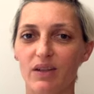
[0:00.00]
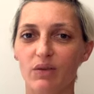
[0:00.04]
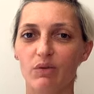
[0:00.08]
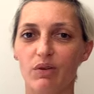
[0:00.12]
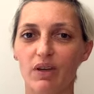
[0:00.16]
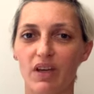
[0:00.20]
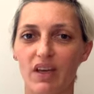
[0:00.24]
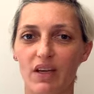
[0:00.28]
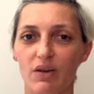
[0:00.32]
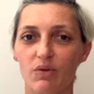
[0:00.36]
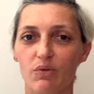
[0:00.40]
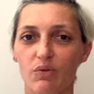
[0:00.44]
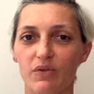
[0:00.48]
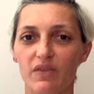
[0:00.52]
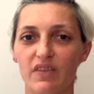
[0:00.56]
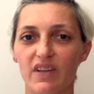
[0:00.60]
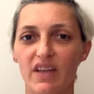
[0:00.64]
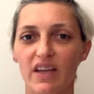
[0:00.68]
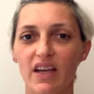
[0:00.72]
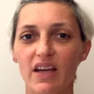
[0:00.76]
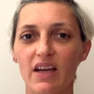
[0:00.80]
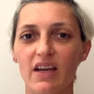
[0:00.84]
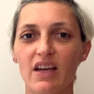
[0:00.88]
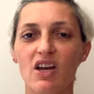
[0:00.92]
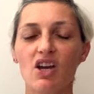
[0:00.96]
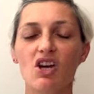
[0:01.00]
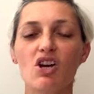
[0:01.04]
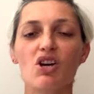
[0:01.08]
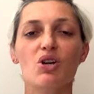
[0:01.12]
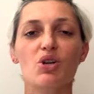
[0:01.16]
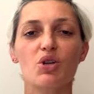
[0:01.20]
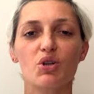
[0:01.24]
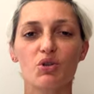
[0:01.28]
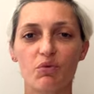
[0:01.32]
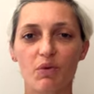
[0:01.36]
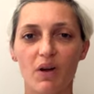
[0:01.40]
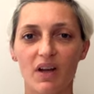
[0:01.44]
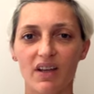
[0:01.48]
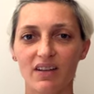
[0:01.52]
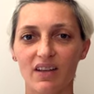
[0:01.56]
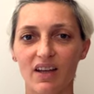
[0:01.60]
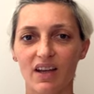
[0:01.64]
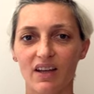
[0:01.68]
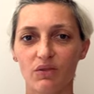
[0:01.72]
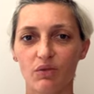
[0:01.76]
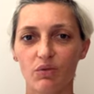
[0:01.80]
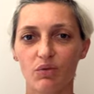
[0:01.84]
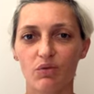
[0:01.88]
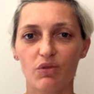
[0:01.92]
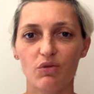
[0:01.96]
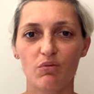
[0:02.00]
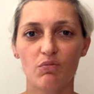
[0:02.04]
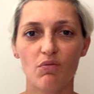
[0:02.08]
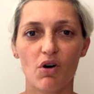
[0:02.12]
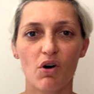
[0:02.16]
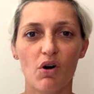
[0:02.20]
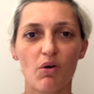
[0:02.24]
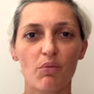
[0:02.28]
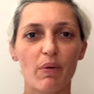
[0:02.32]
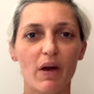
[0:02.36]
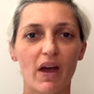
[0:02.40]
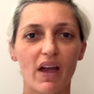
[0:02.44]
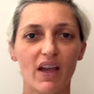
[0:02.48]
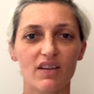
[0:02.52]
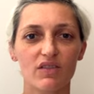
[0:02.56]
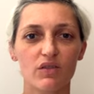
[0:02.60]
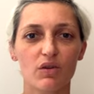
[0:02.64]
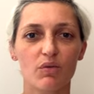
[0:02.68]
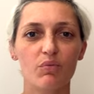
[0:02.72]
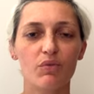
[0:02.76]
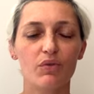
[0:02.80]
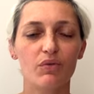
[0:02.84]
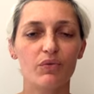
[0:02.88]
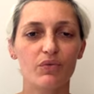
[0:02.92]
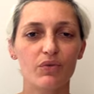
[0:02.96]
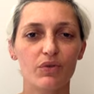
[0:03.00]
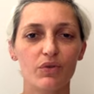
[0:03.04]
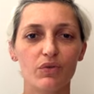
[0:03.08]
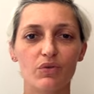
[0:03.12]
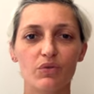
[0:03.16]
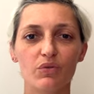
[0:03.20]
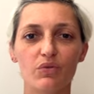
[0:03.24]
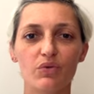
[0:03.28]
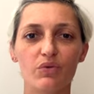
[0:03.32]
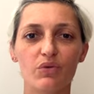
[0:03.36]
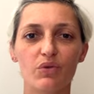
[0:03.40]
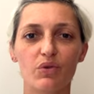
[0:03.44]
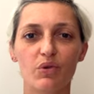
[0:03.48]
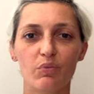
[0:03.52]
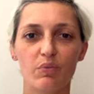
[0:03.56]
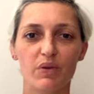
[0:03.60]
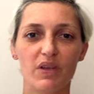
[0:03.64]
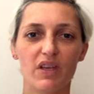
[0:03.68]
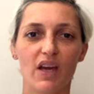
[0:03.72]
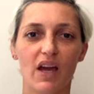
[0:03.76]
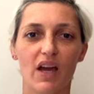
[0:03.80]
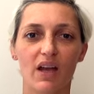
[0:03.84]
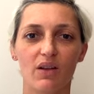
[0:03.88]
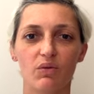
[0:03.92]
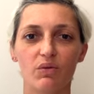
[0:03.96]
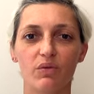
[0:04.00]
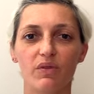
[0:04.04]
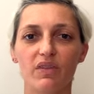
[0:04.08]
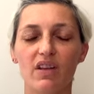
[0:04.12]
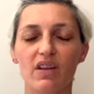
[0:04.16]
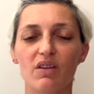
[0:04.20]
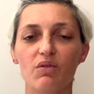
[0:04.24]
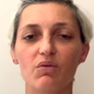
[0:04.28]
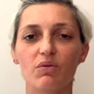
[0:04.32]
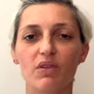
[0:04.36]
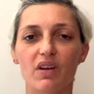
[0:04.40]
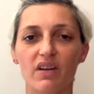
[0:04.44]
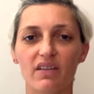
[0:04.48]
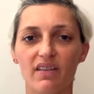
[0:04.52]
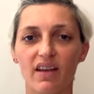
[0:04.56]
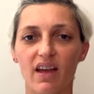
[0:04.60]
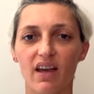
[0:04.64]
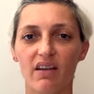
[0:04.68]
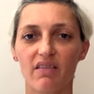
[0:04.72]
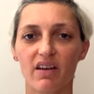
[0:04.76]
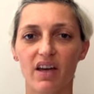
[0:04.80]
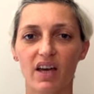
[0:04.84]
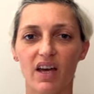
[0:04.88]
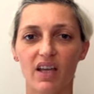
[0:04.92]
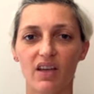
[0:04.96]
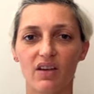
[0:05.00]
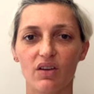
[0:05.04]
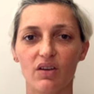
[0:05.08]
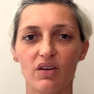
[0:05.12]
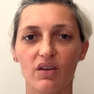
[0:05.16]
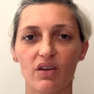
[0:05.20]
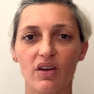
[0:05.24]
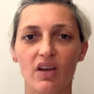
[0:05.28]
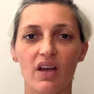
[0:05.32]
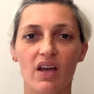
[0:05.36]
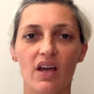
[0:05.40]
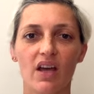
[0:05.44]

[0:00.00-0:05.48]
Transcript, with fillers: de réécouter, joindre un document, par exemple une photo d'une copie annotée ou d'un travail euh,